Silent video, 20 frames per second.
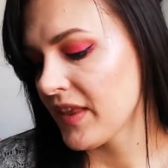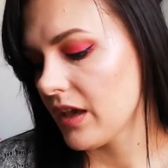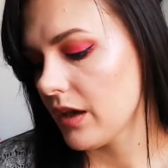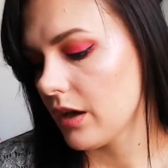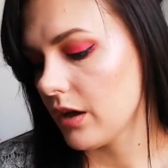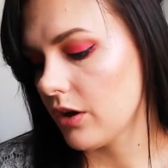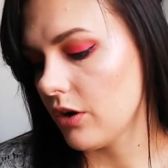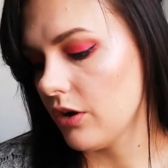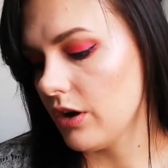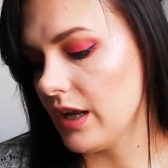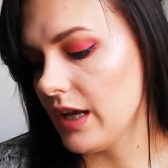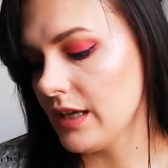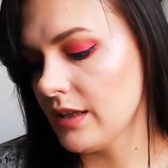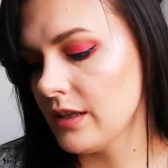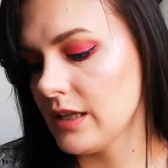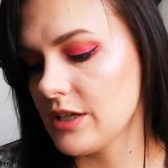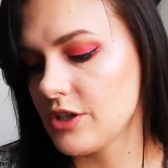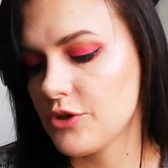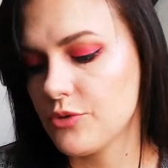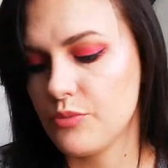E,
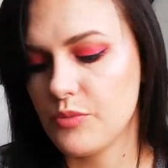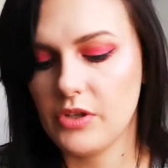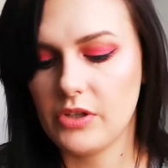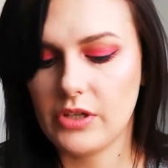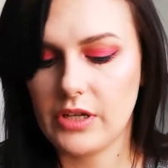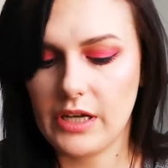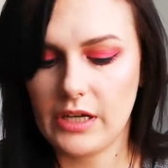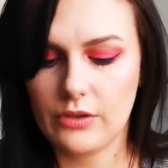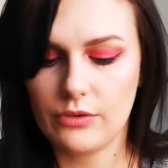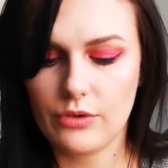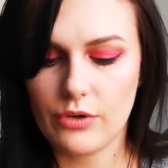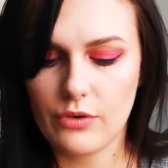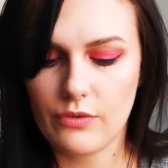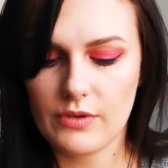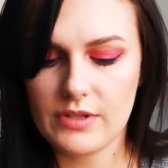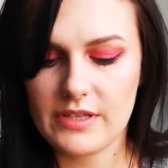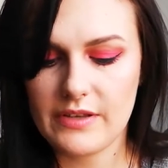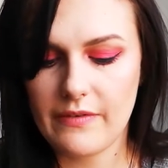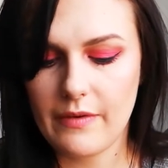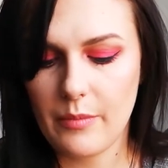kolejna szminka, którą
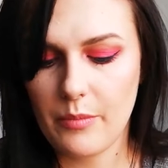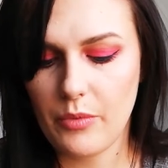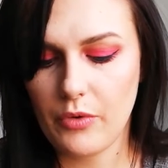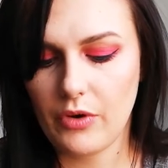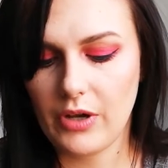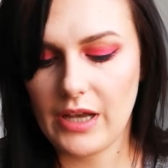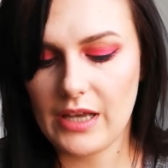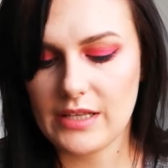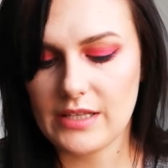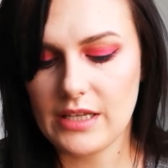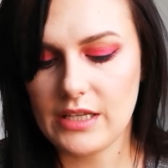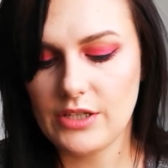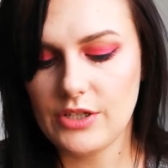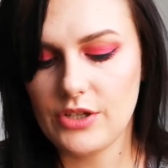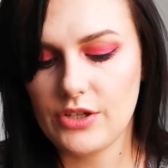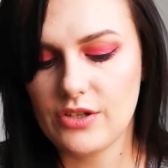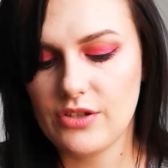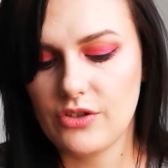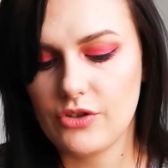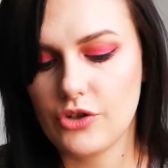chcę Wam pokazać,
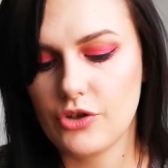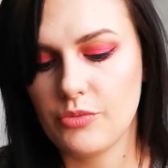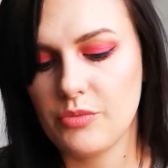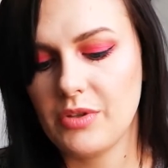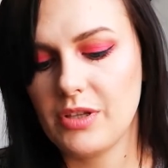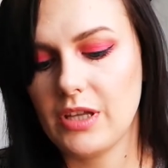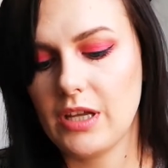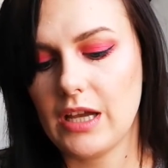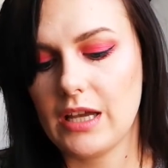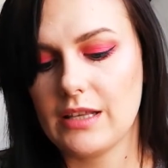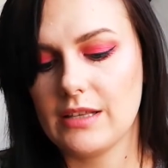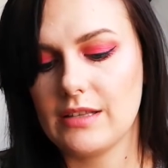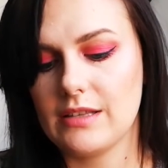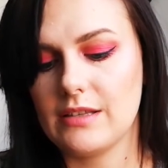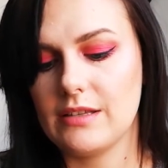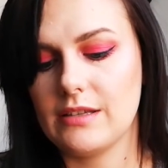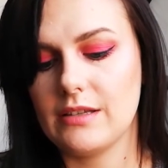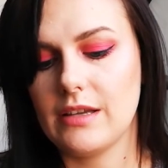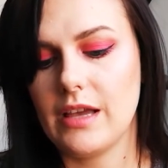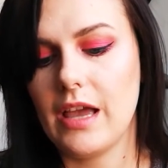jest to szminka
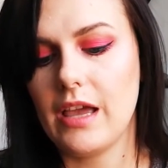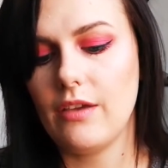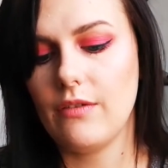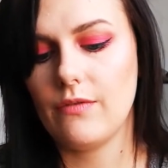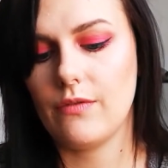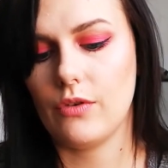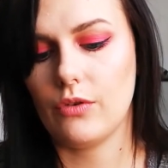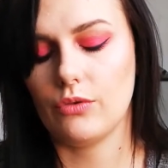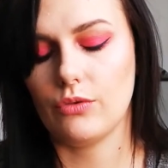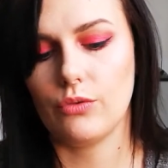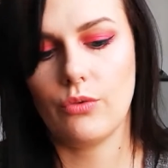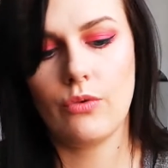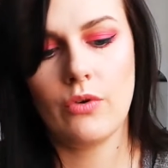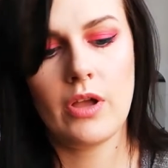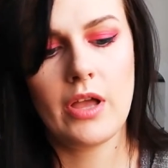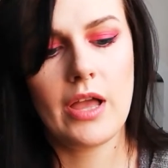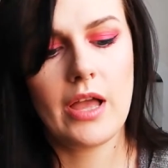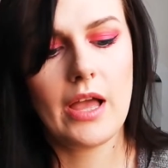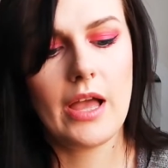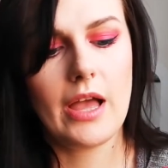z
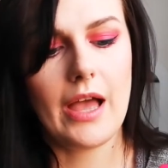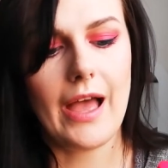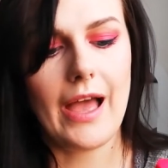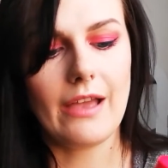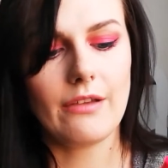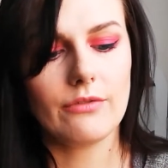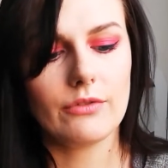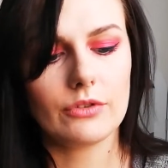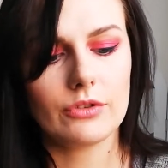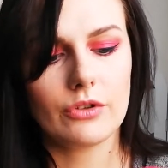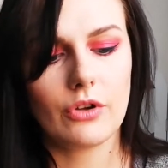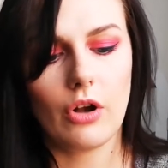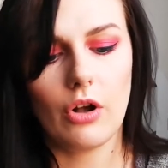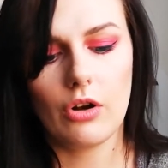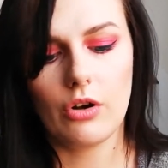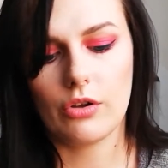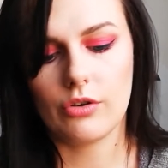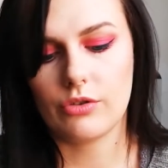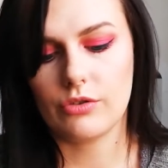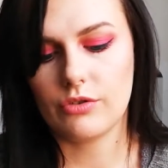Avonu, Avon
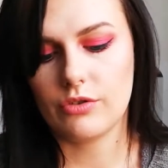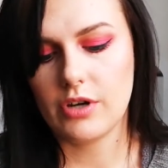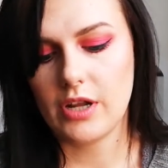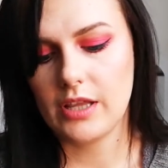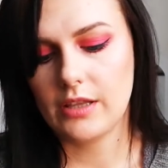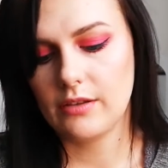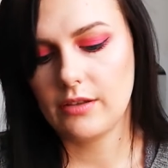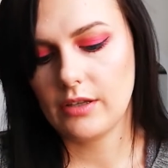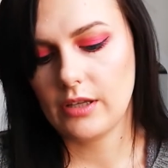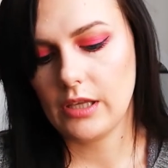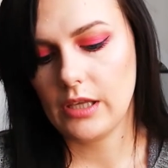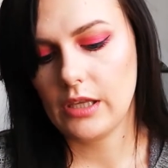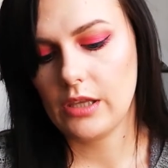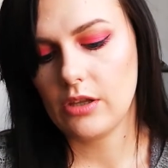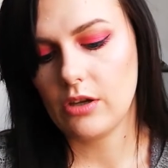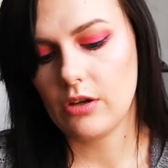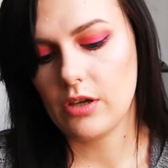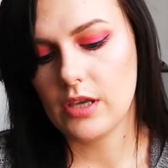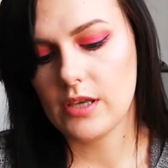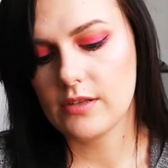Color Trend i
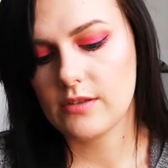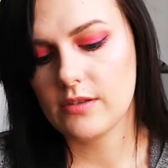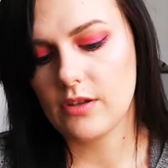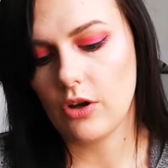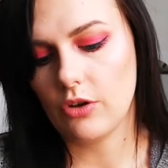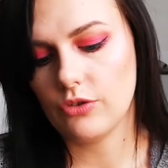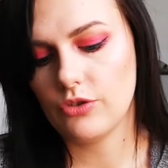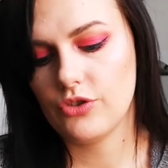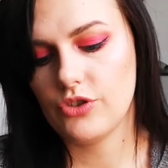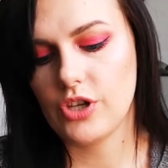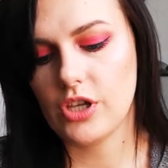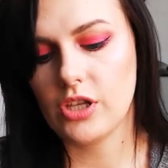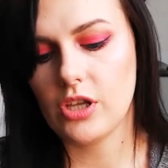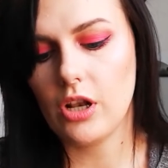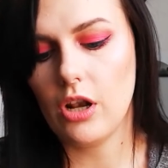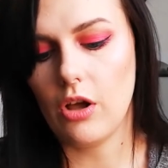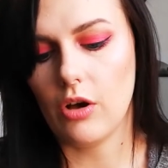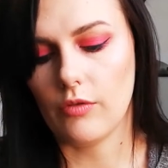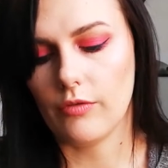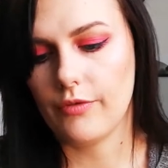to jest odcień
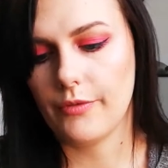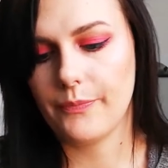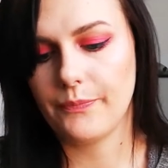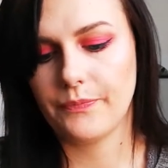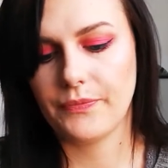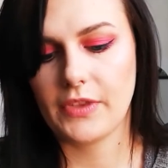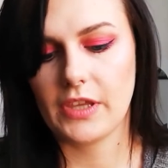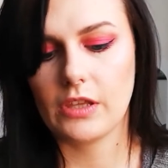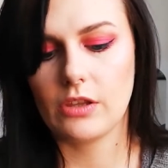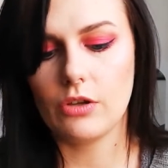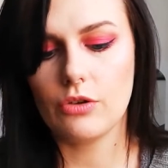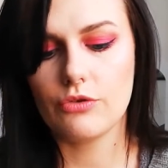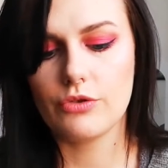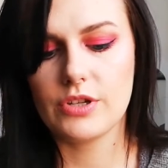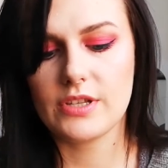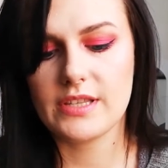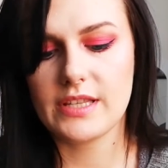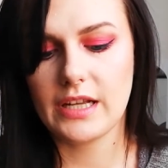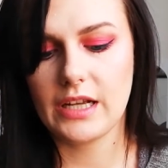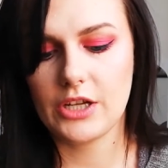Love. I to już
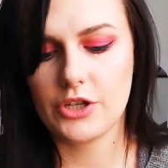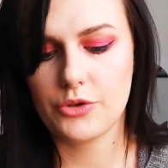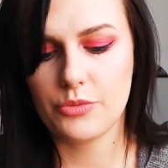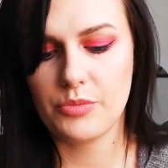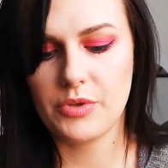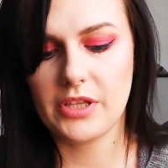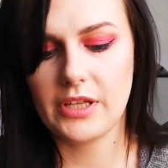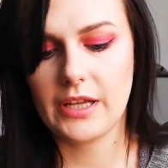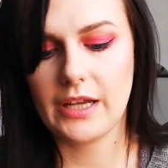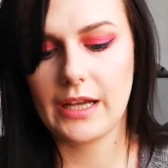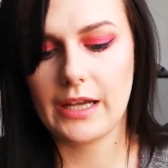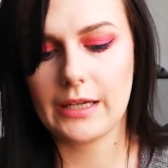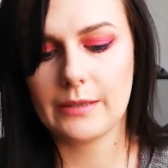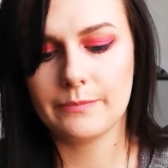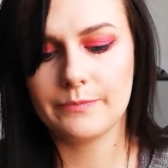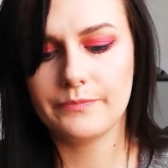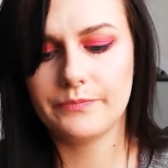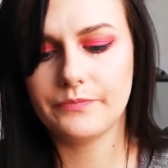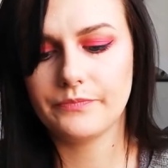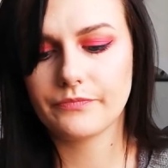jest taka szminka,